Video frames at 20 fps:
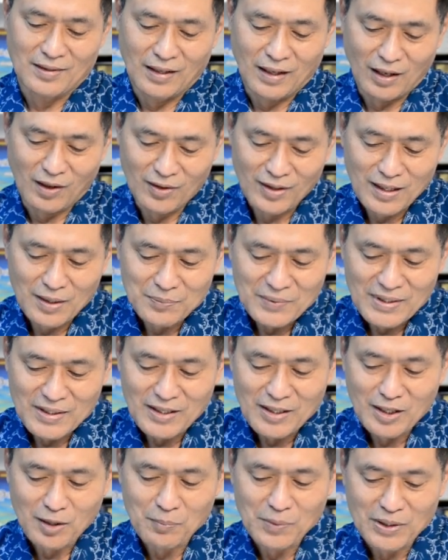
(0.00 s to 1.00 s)
เอาละครับที
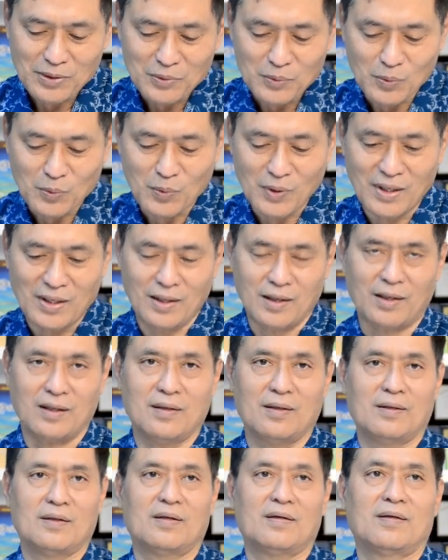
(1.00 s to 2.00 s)
นี้เรามาดูว่า
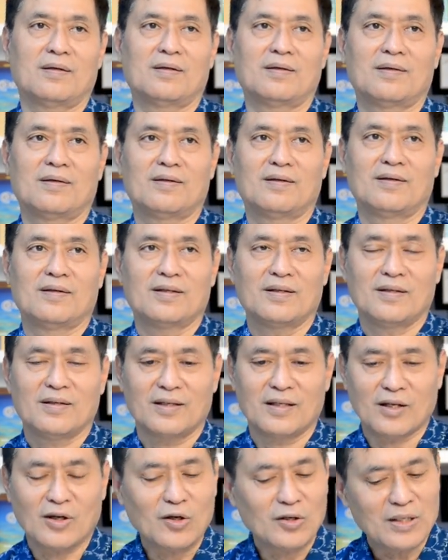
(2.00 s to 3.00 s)

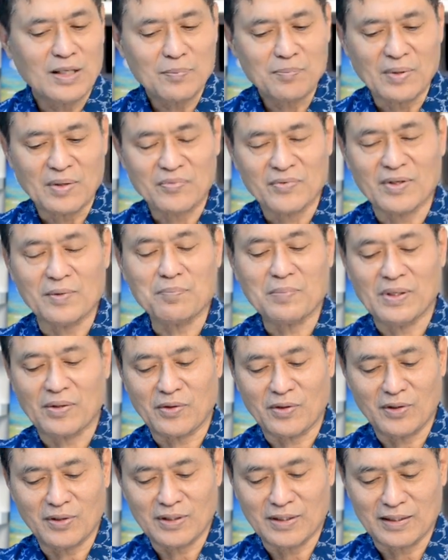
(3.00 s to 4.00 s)
อีกข้อได้เปรียบเสียเปรียบอี
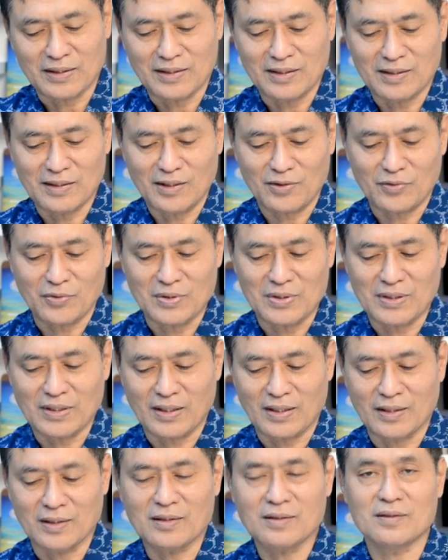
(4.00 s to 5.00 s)
กข้อหนึ่งที่น่าสนใจ
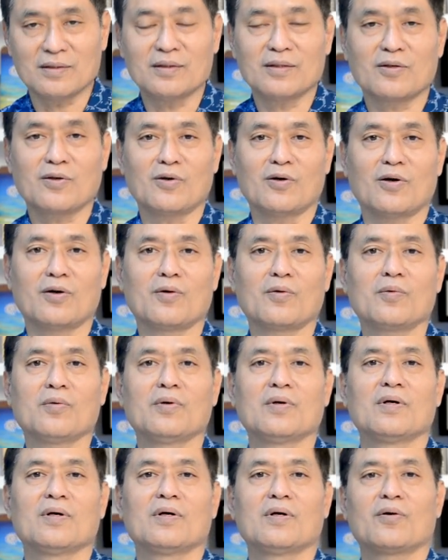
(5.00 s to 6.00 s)
ก็คือเรื่องของ
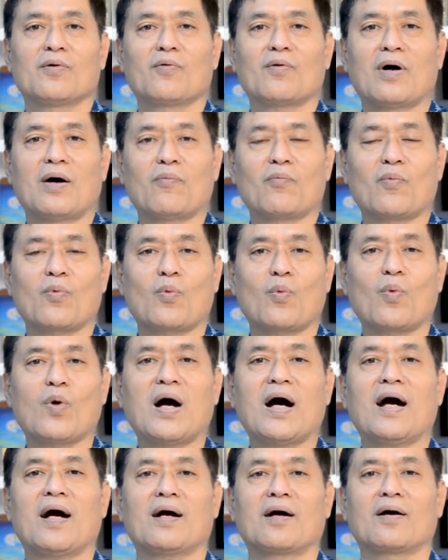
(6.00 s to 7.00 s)
ความก
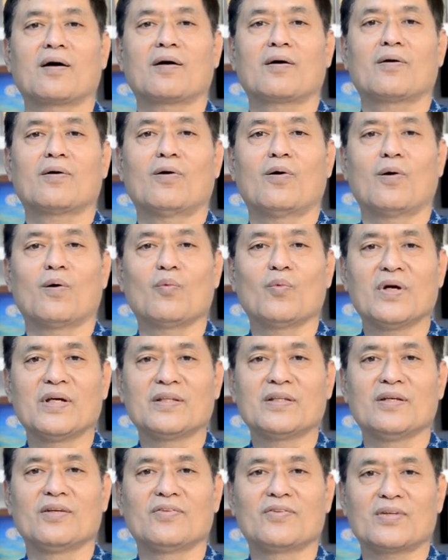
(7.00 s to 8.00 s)
ว้างของเว
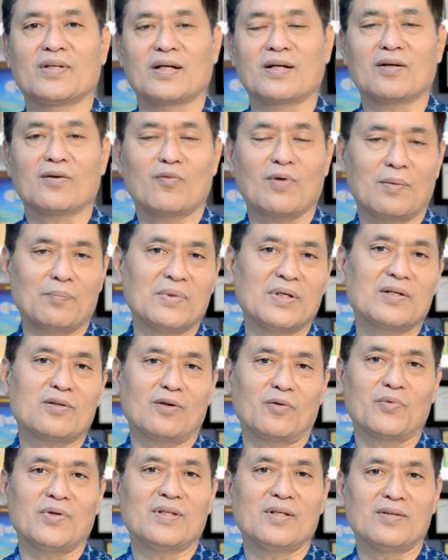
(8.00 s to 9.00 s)
ทีเสียงกับความลึกข
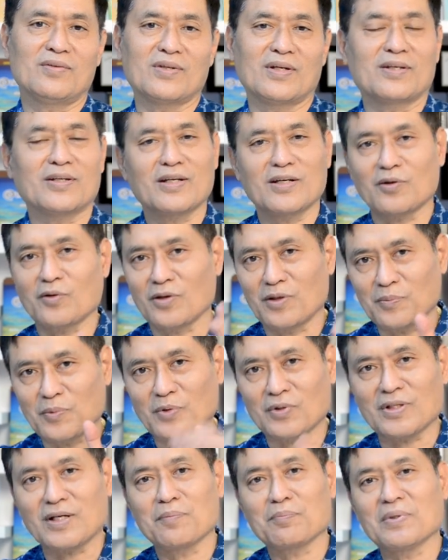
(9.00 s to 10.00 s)
องเวทีเสียงแน่นอนลำโพ
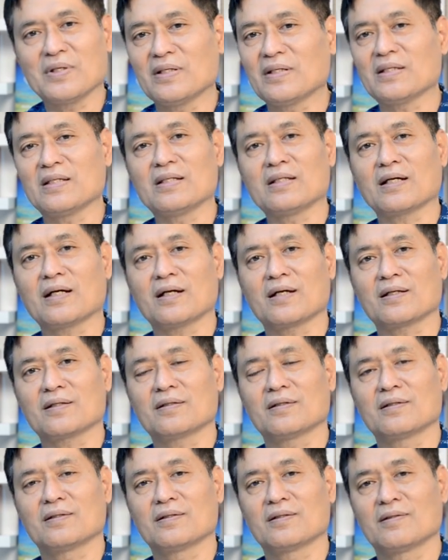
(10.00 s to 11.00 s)
งตั้งพื้นกินขาด
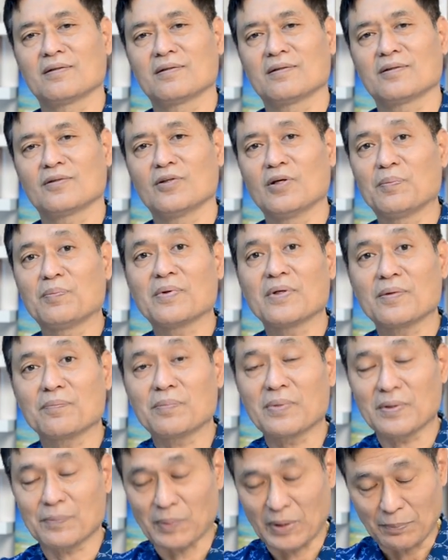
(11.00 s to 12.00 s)
โดย
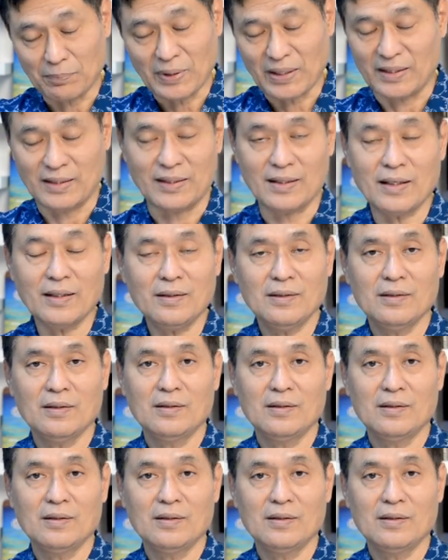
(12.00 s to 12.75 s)
เผินๆนะ